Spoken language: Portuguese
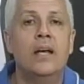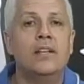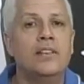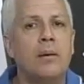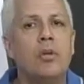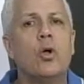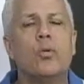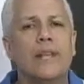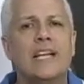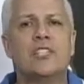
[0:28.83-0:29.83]
Terminou
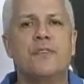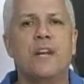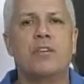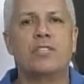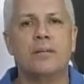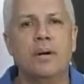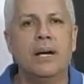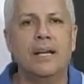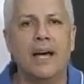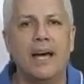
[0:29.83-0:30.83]
nesse final de
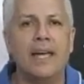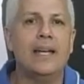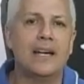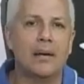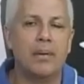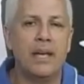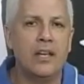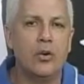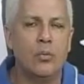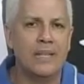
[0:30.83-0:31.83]
semana, em
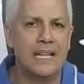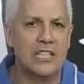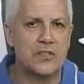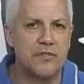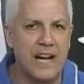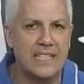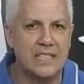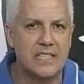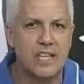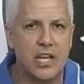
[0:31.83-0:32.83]
Carambeí, uma das
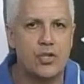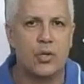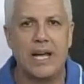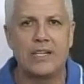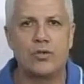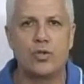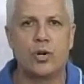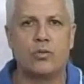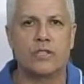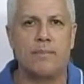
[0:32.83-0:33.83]
fases regionais dos
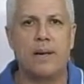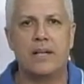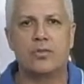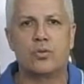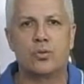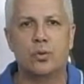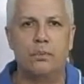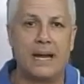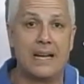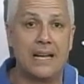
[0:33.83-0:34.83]
Jogos Abertos do
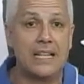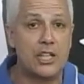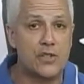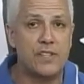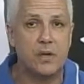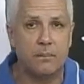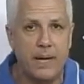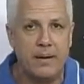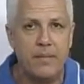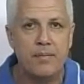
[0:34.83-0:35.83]
Paraná da Divisão
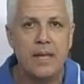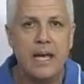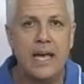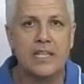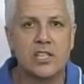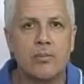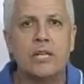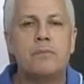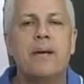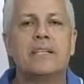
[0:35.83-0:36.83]
B. Esta é
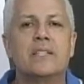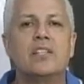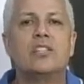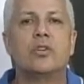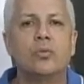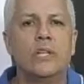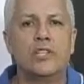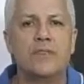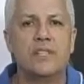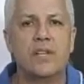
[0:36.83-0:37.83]
uma espécie de segunda
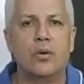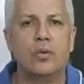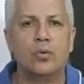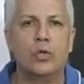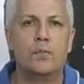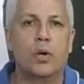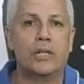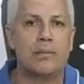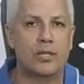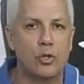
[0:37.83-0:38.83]
divisão do
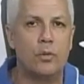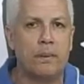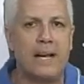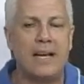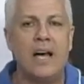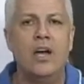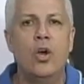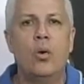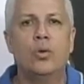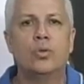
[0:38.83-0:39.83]
esporte amador do Paraná,
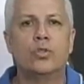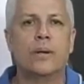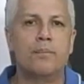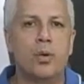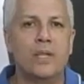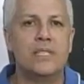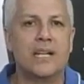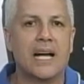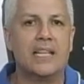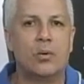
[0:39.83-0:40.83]
onde os campeões de
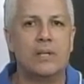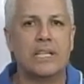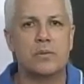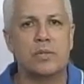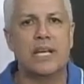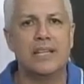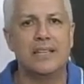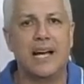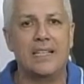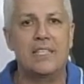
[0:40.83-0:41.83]
cada uma das
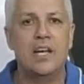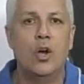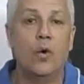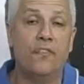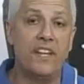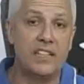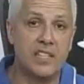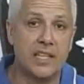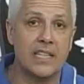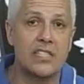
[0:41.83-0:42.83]
modalidades
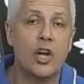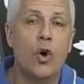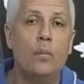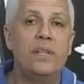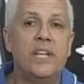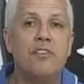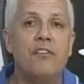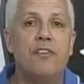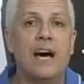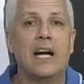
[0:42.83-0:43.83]
oferecidas
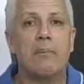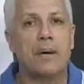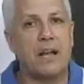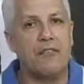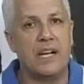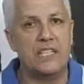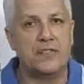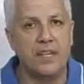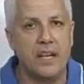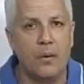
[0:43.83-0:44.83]
obteve vaga para a
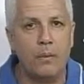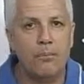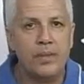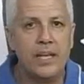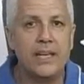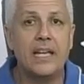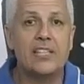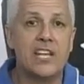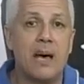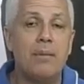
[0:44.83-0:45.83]
fase final. E quem
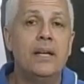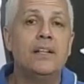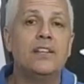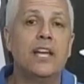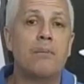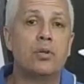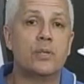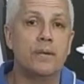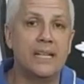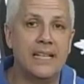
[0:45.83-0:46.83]
sabe tem a
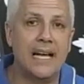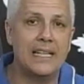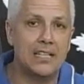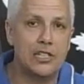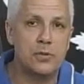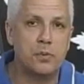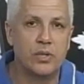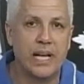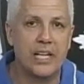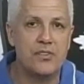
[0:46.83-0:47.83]
possibilidade de
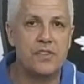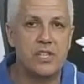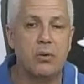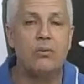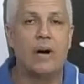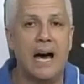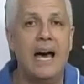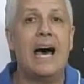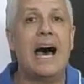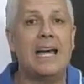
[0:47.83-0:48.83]
disputar a divisão
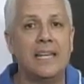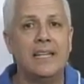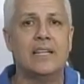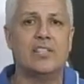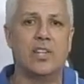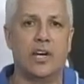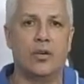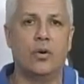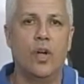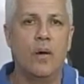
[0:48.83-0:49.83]
A ainda esse
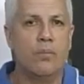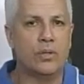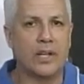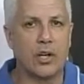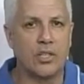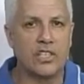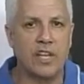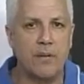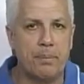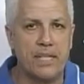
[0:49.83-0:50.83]
ano. Ponta Grossa
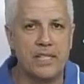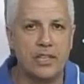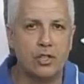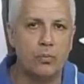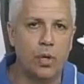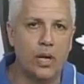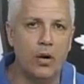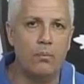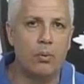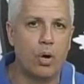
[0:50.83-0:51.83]
esteve presente no
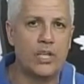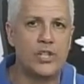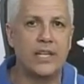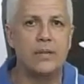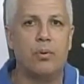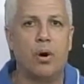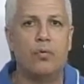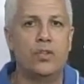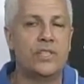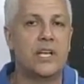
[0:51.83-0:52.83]
bolão, bocha,
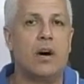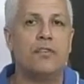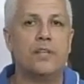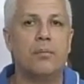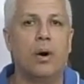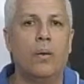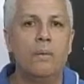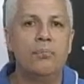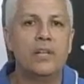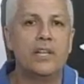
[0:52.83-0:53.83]
handball, futsal,
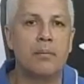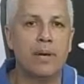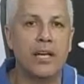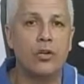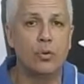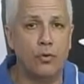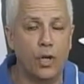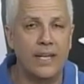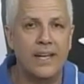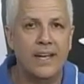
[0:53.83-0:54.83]
futebol e também no
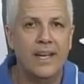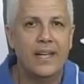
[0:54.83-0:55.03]
vôlei.